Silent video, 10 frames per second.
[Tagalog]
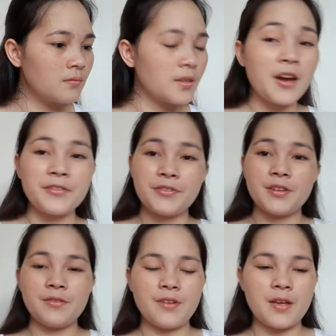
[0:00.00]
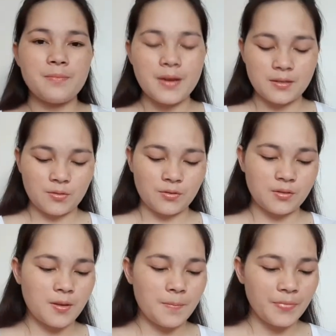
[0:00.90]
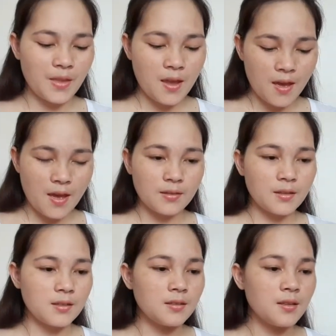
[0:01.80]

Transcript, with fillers: Yeah, 35 pesos. And eh,